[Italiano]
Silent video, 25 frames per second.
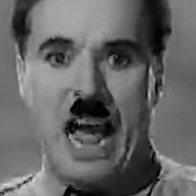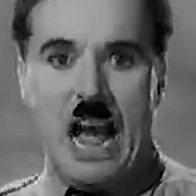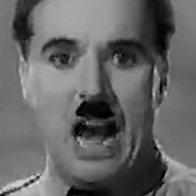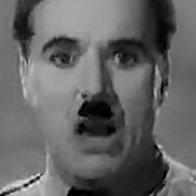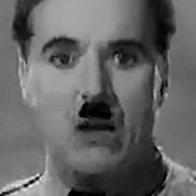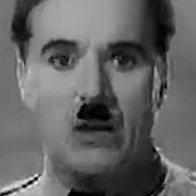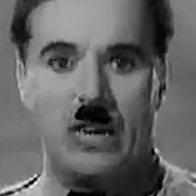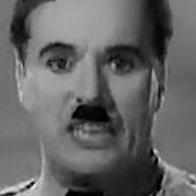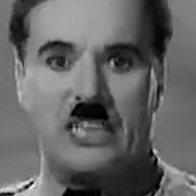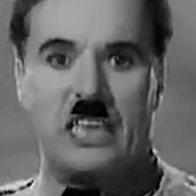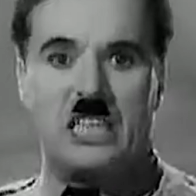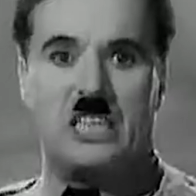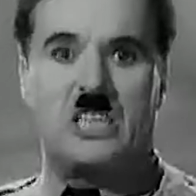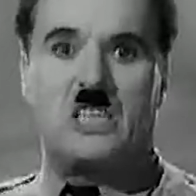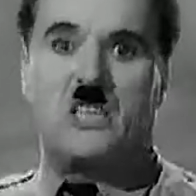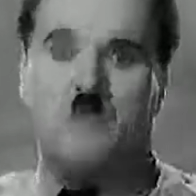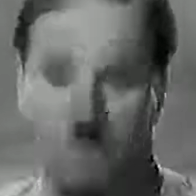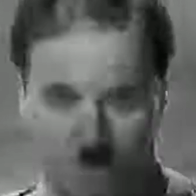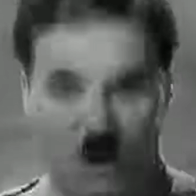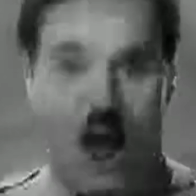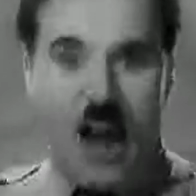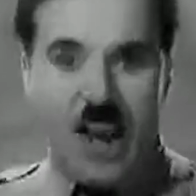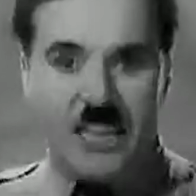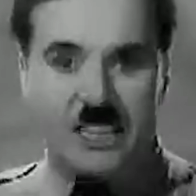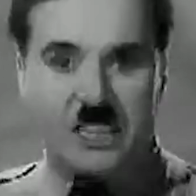Allora
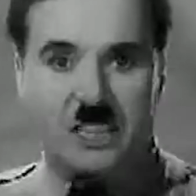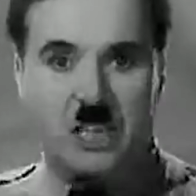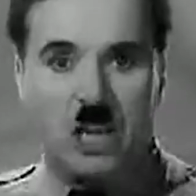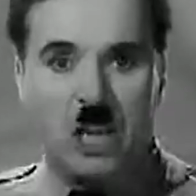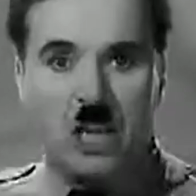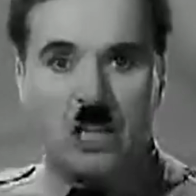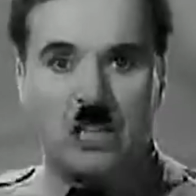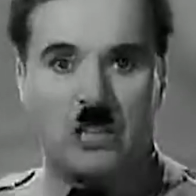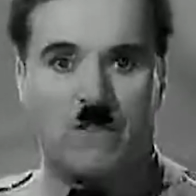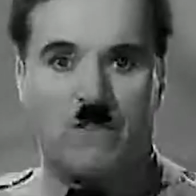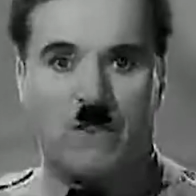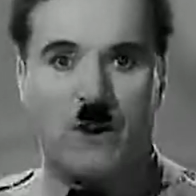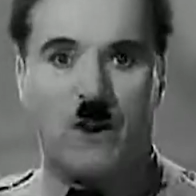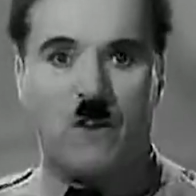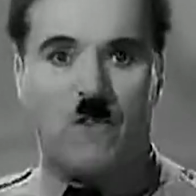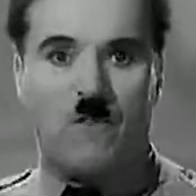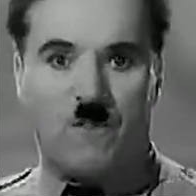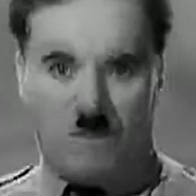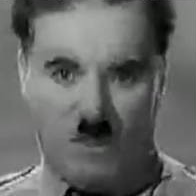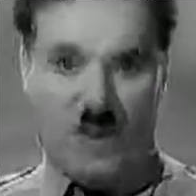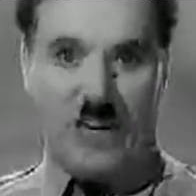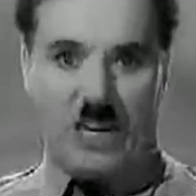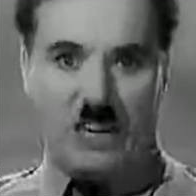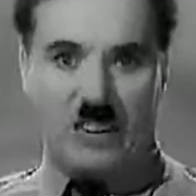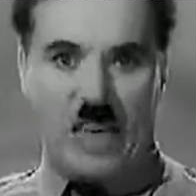combattiamo
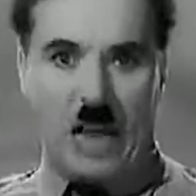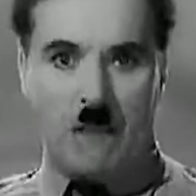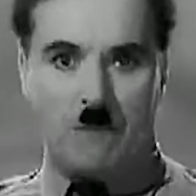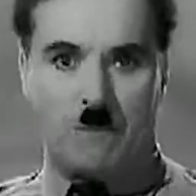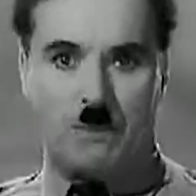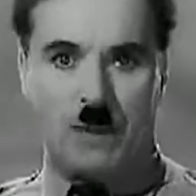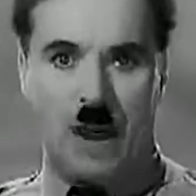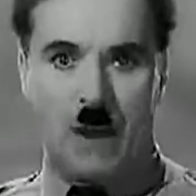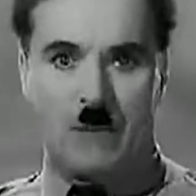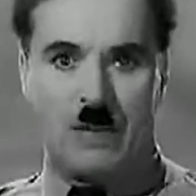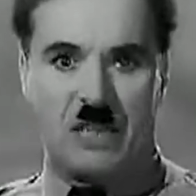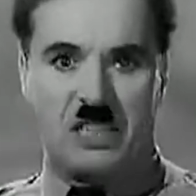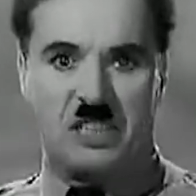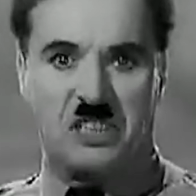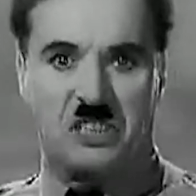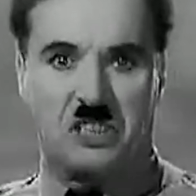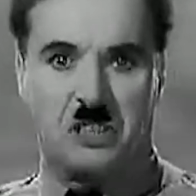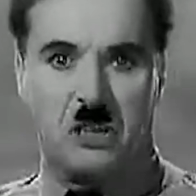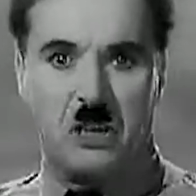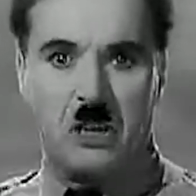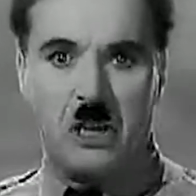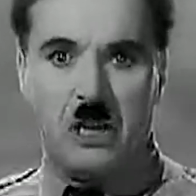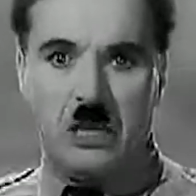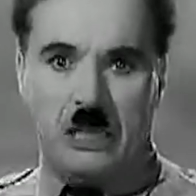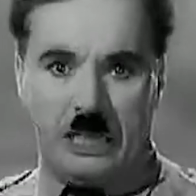per mantenere quelle
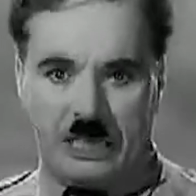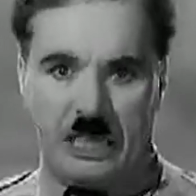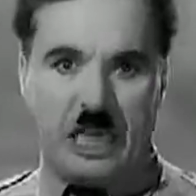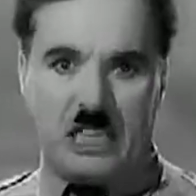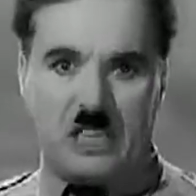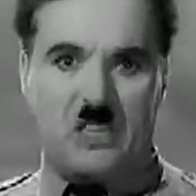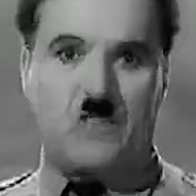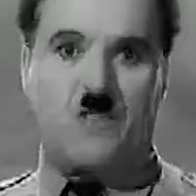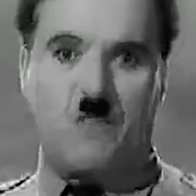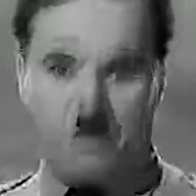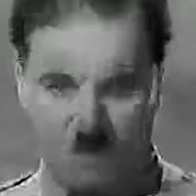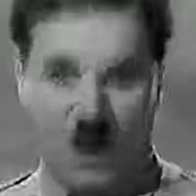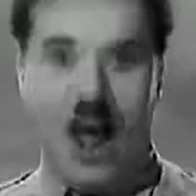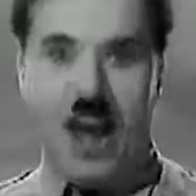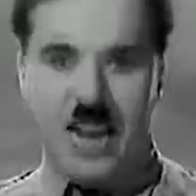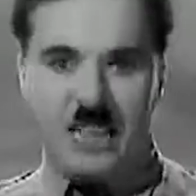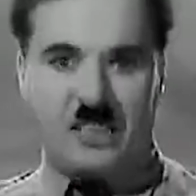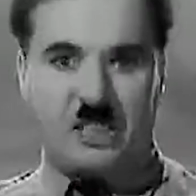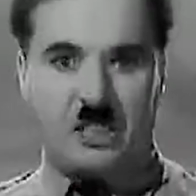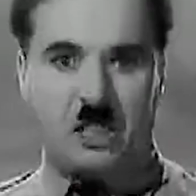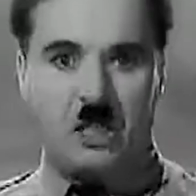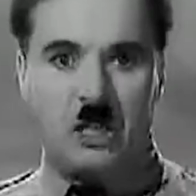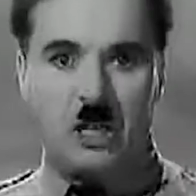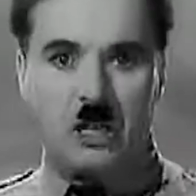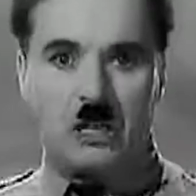promesse,
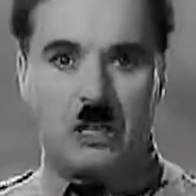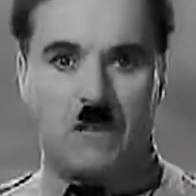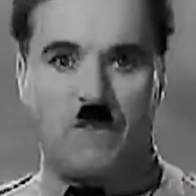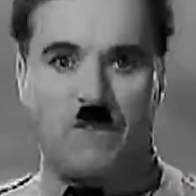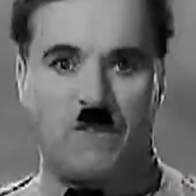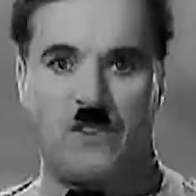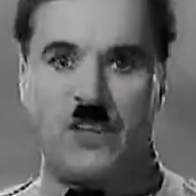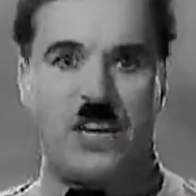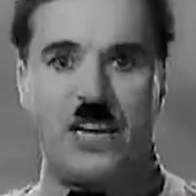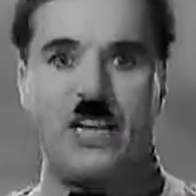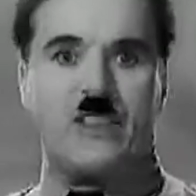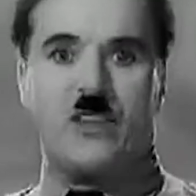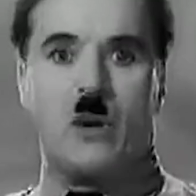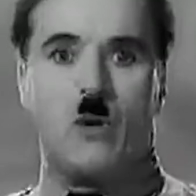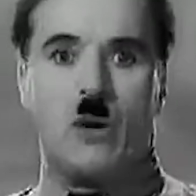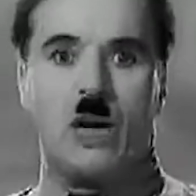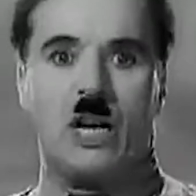combattiamo per